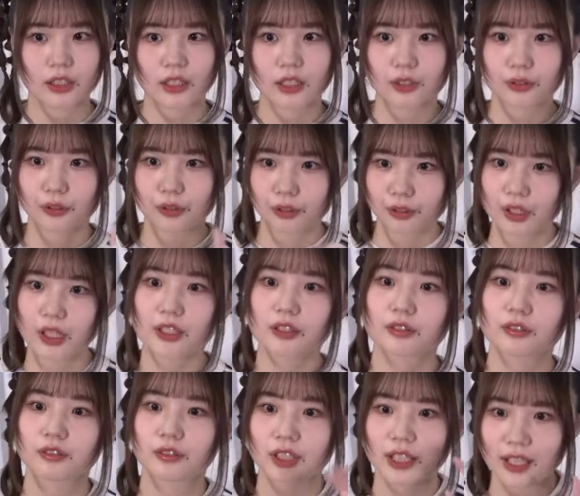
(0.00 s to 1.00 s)
いろいろあ
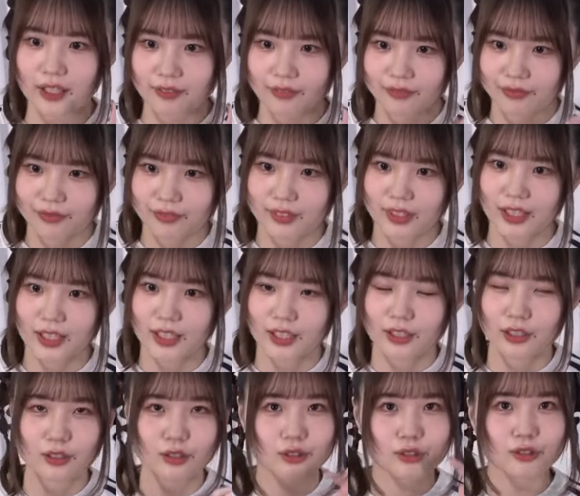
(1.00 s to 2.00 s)
るので、
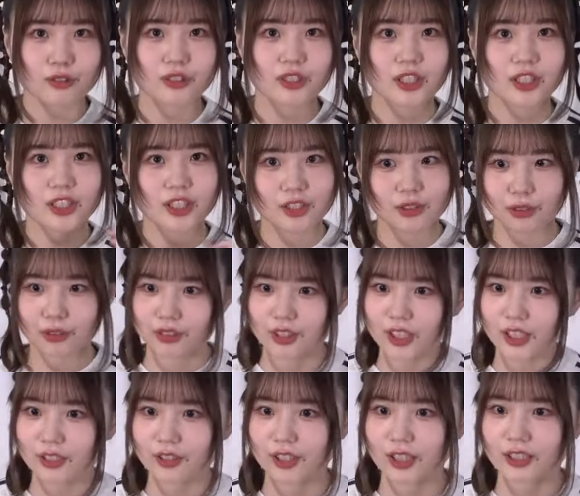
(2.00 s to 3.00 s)
ちょっとぜひ追っ
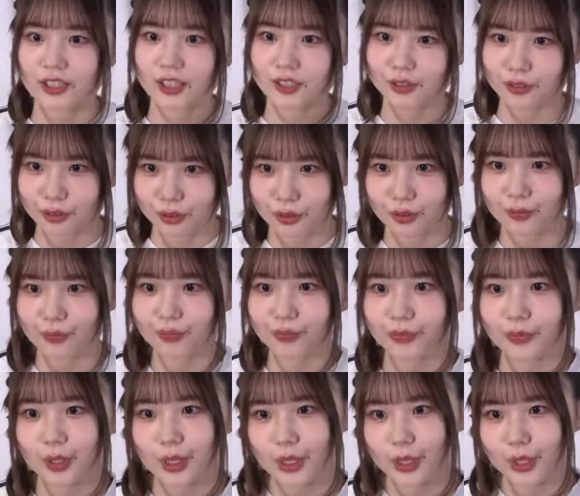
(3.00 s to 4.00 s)
てくださると
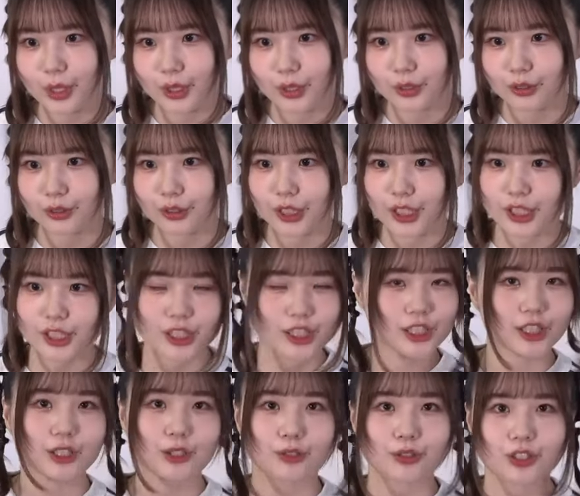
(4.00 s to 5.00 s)
嬉し
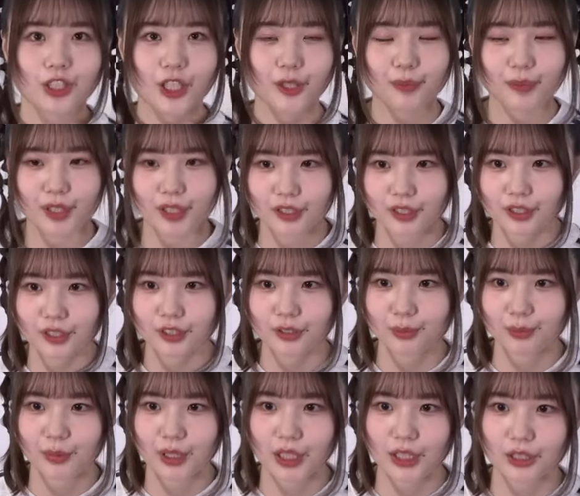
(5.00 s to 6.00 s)
いでございます。
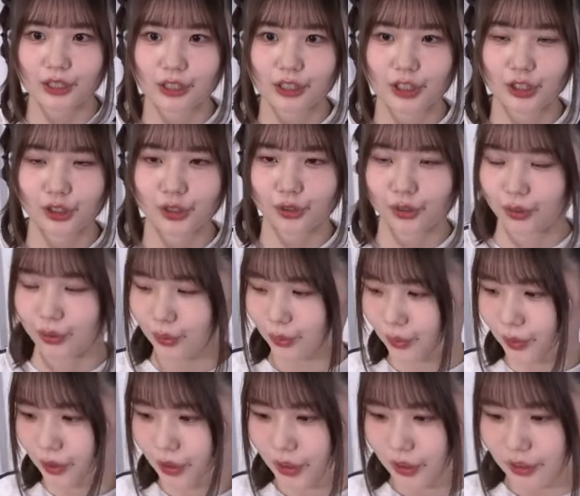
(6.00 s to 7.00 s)
まあちょっと
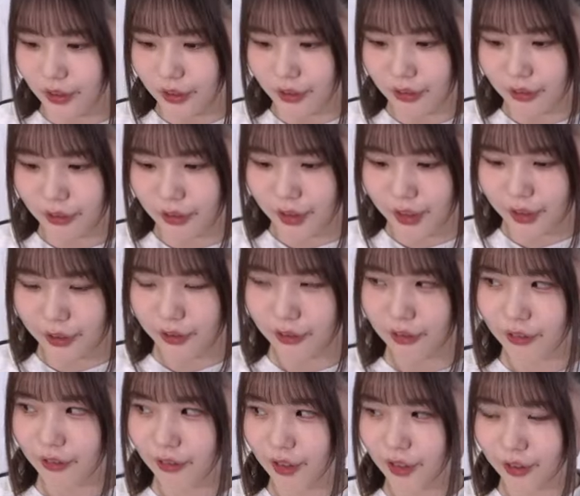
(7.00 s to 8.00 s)
い
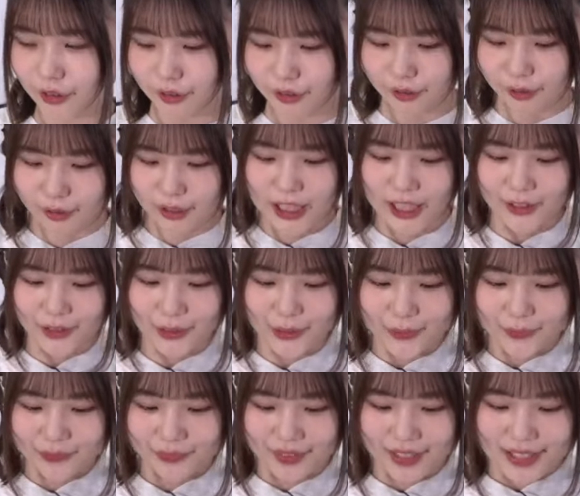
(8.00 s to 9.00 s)
ろいろ他
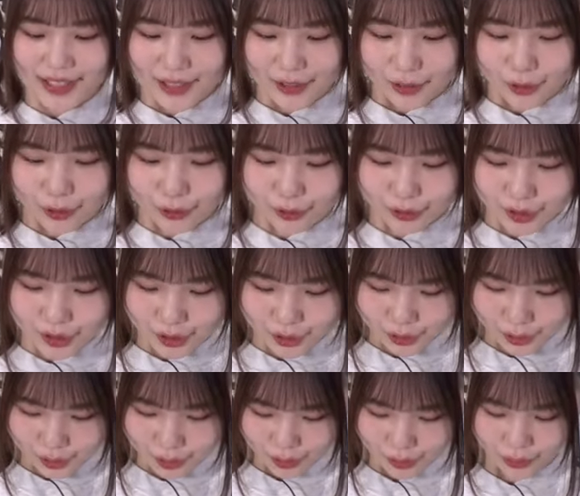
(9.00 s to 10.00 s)
の告知
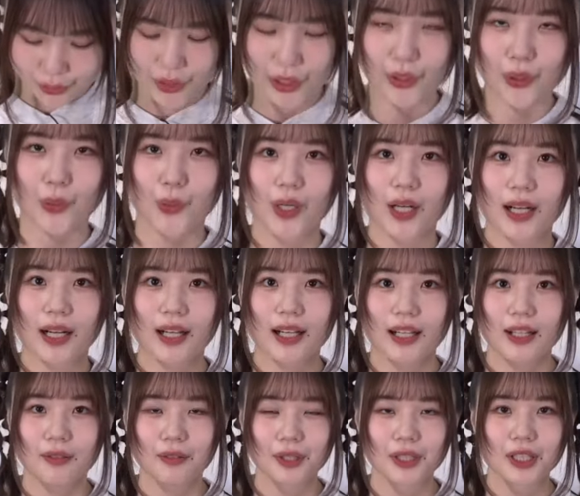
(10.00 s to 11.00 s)
情報などは
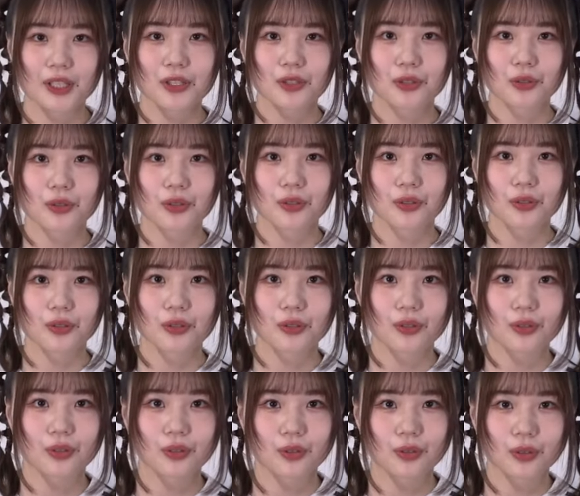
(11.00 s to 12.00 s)
私の
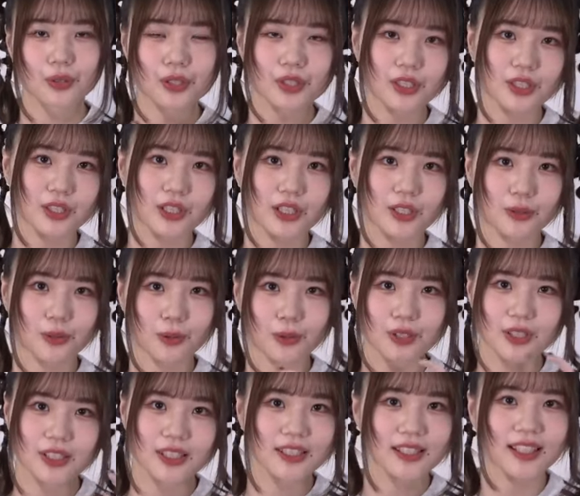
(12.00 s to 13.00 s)
公式公
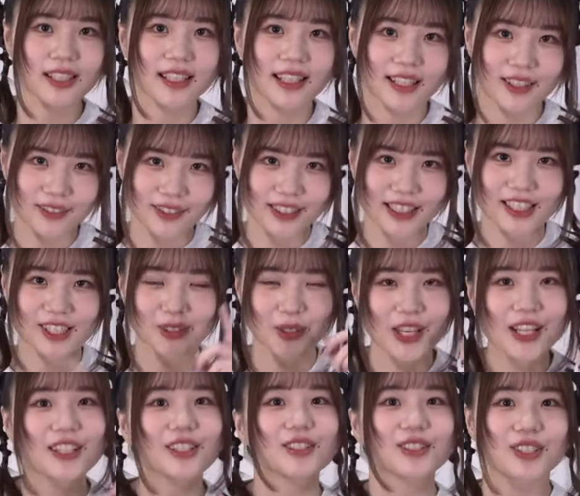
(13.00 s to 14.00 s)
式じゃねえ私の
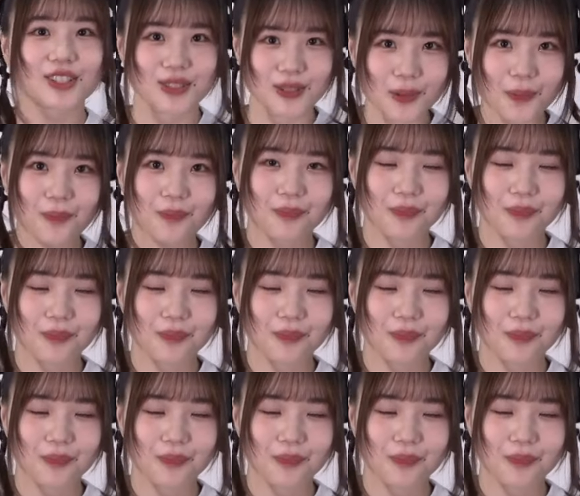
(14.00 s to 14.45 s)
エックス を